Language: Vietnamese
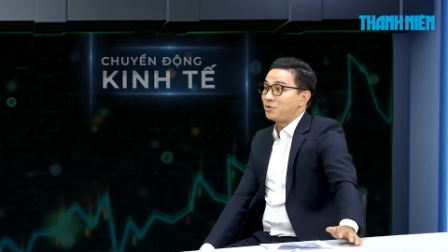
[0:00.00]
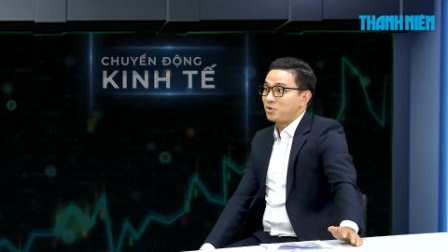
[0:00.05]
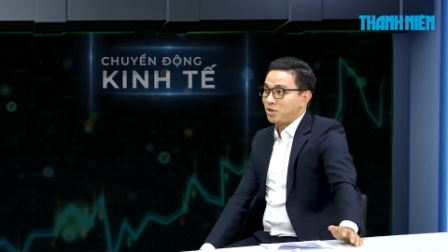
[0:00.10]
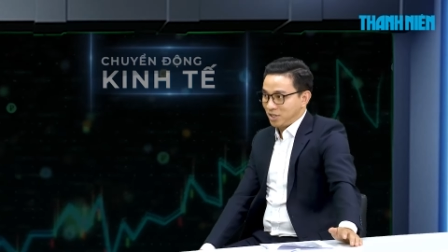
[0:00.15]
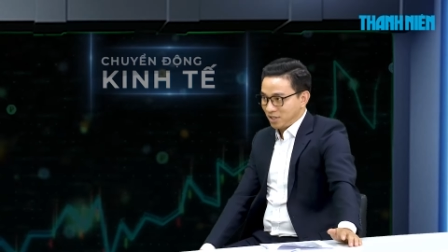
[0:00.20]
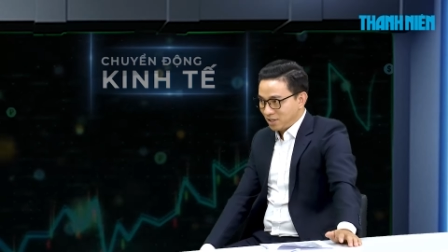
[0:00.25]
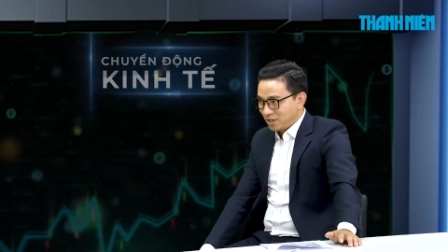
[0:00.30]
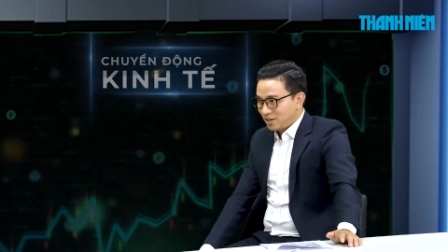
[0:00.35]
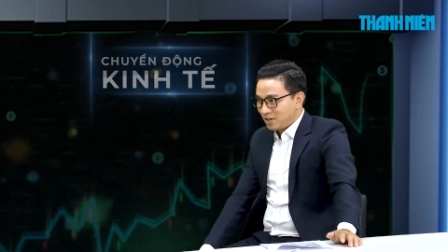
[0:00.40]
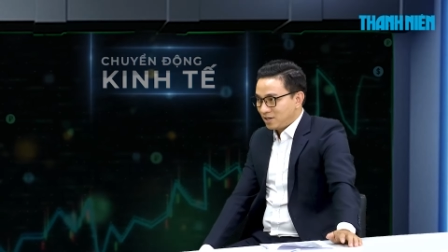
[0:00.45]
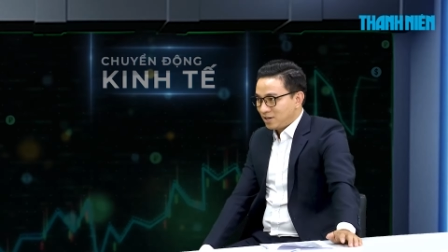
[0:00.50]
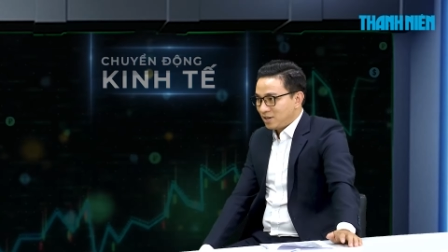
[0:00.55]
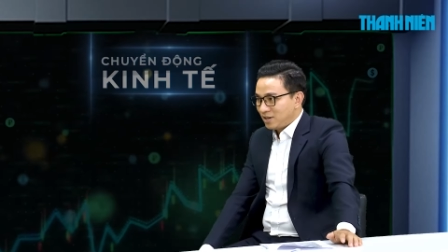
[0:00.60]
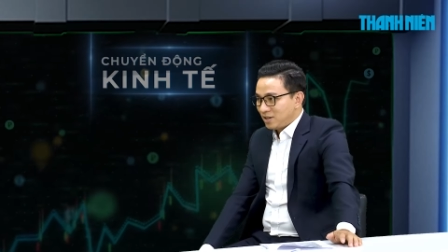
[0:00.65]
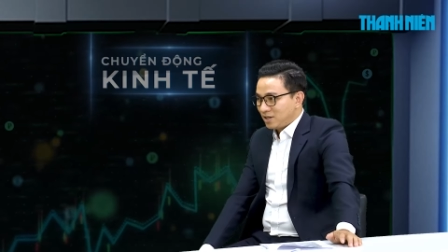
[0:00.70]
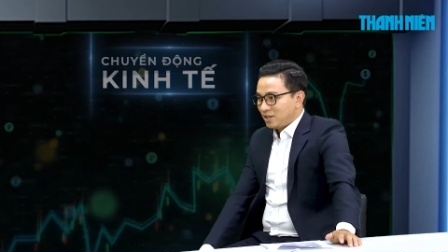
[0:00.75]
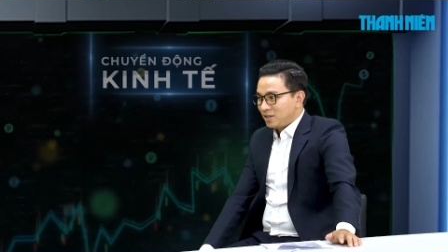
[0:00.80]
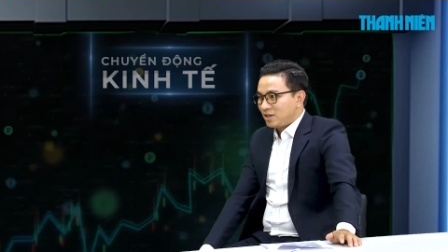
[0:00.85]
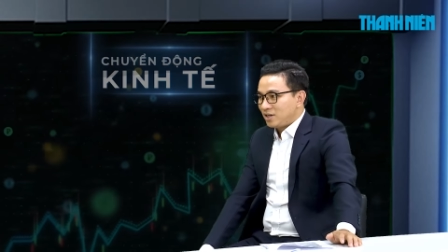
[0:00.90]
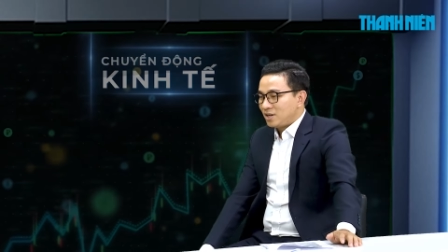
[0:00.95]
dịch
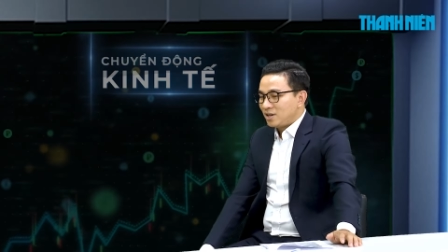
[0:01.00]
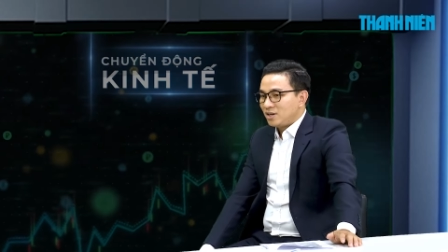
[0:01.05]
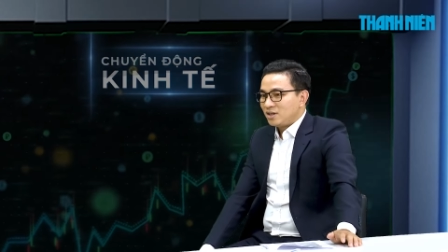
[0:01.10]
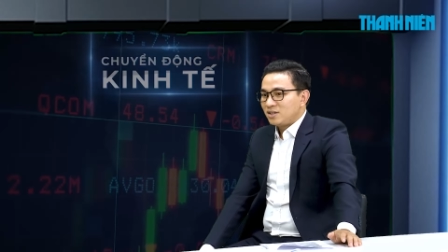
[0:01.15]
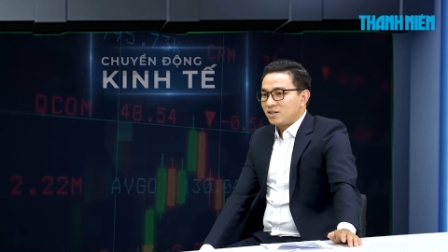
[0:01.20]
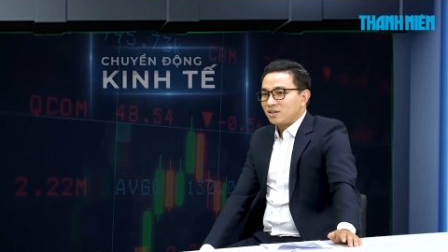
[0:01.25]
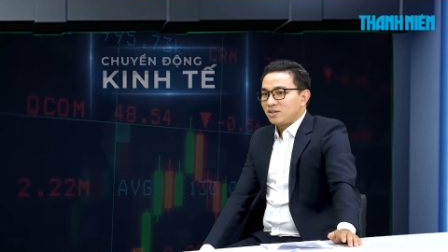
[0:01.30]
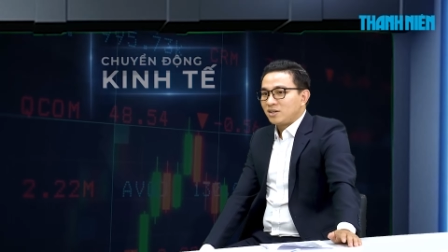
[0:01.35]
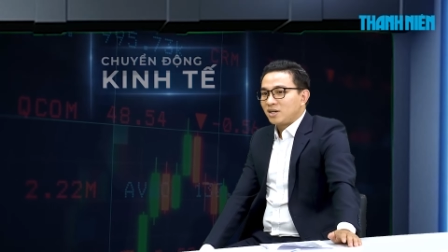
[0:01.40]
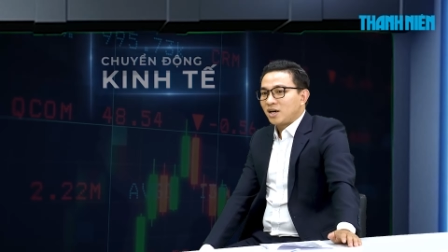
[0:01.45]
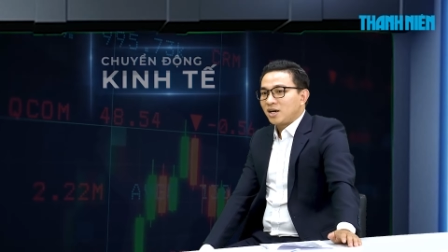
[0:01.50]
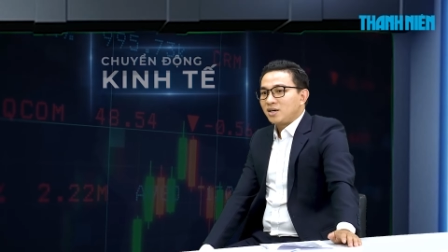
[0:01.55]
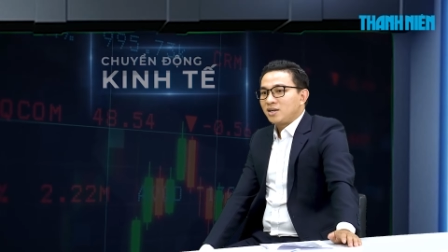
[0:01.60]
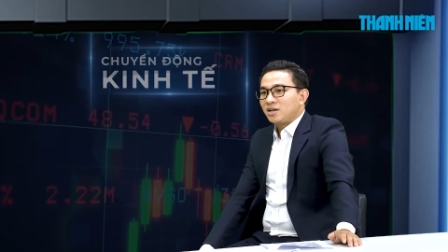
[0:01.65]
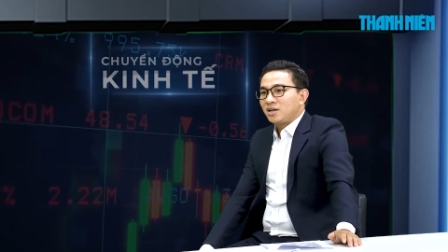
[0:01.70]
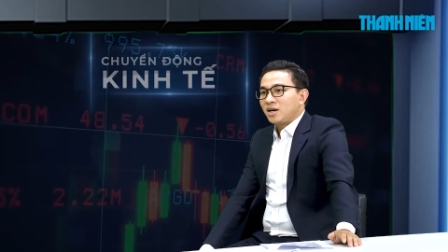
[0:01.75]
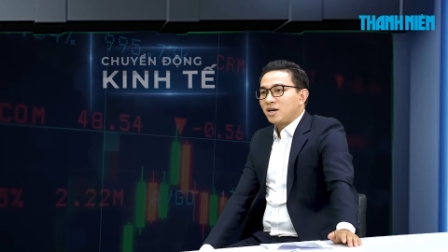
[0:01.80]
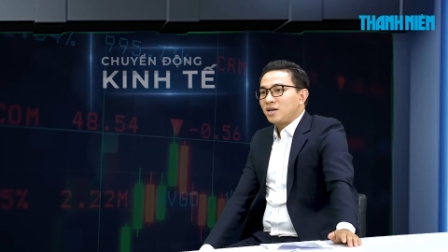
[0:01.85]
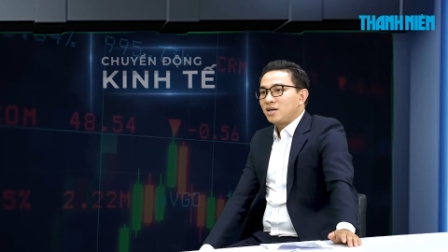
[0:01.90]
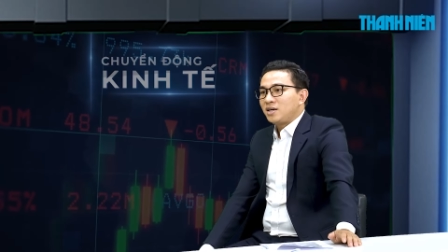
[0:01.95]
thì đấy là những cái
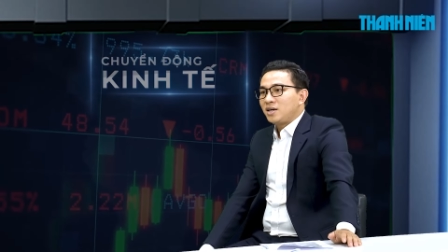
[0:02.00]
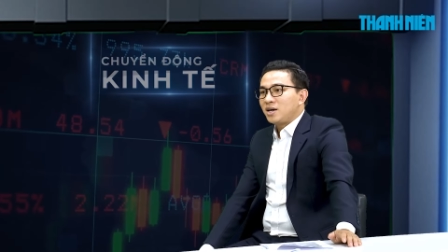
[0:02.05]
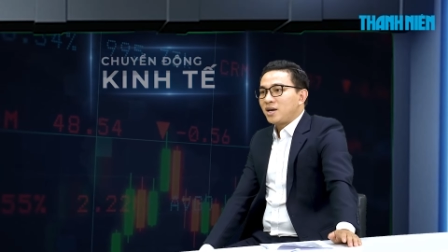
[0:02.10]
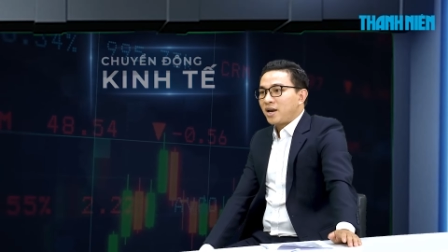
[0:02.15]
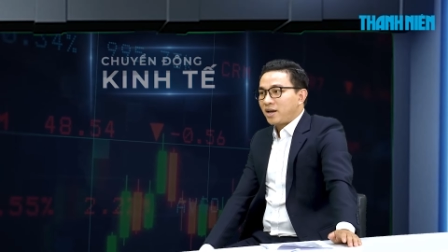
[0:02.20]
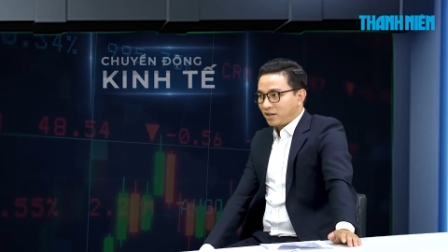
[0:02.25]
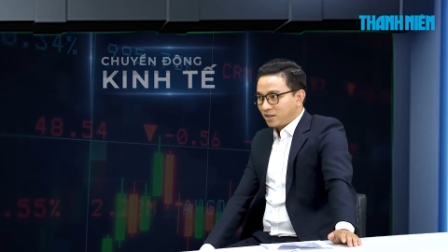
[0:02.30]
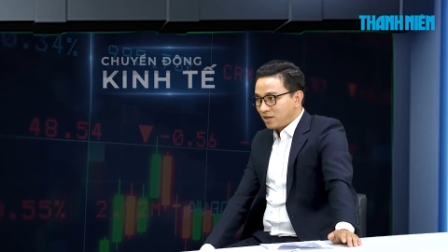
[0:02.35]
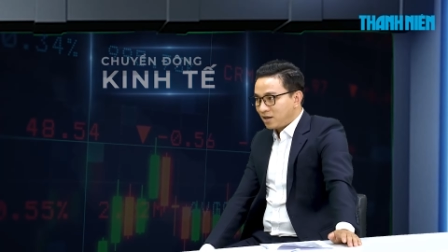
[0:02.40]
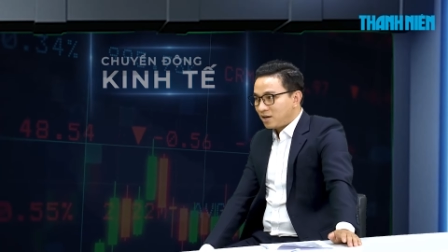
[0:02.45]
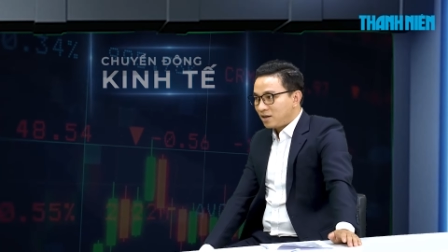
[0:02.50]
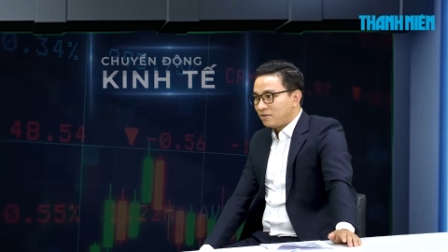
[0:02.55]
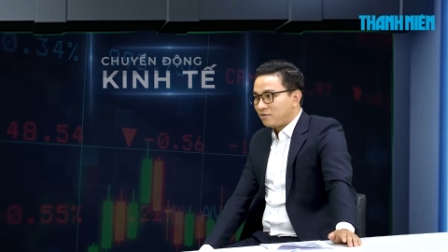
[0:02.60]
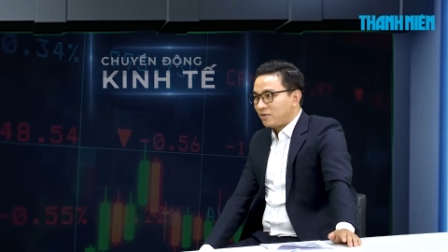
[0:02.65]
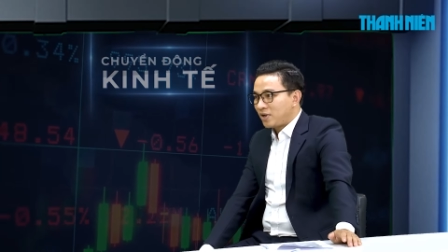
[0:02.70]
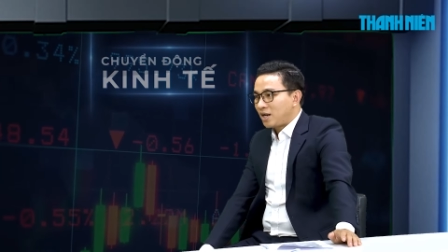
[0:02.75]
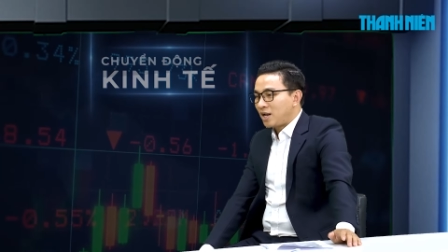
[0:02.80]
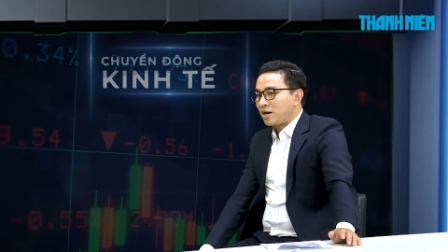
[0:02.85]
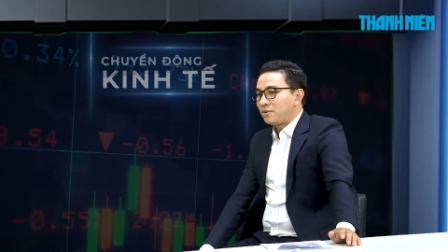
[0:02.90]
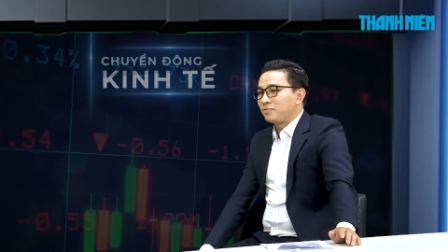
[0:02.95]
cái cái hạn chế
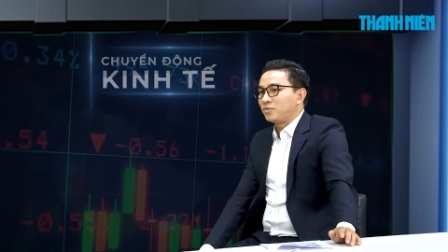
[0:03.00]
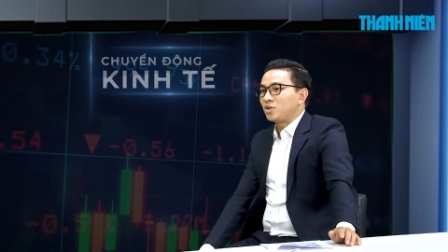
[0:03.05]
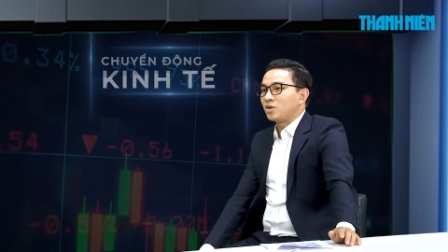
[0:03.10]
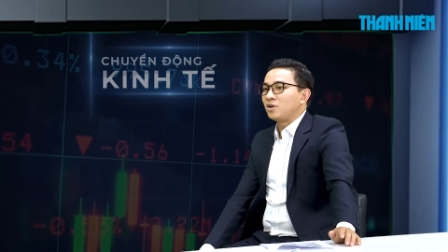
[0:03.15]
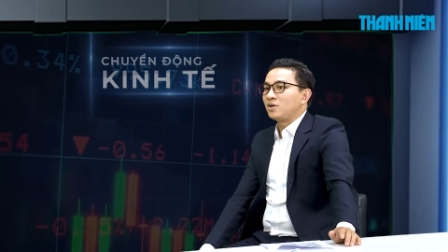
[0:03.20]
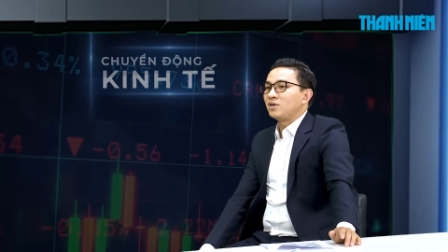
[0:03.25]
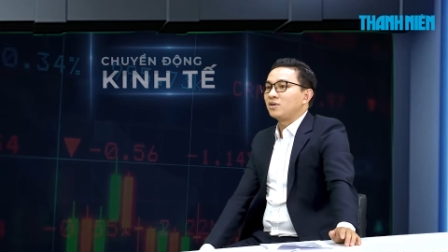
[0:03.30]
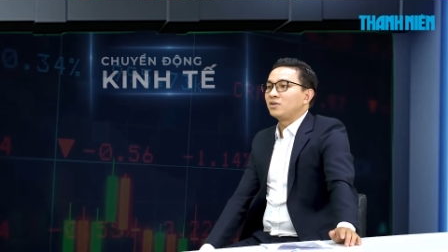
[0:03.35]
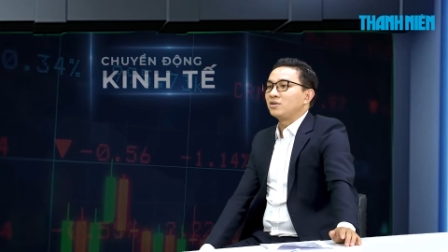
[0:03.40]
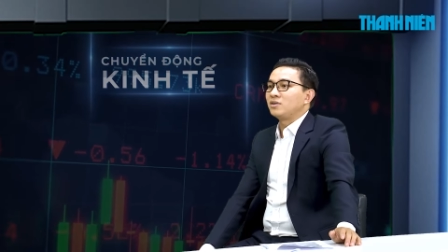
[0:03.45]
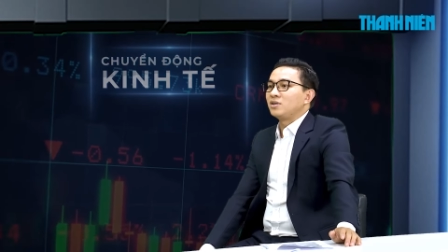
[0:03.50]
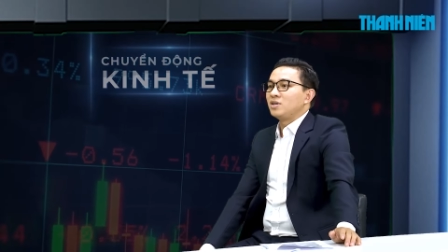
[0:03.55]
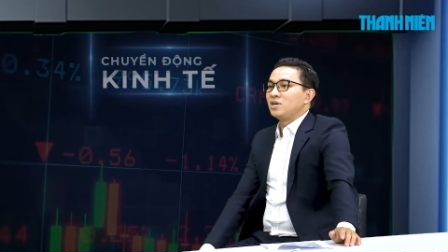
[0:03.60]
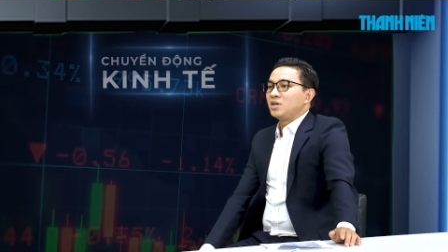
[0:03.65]
và làm cho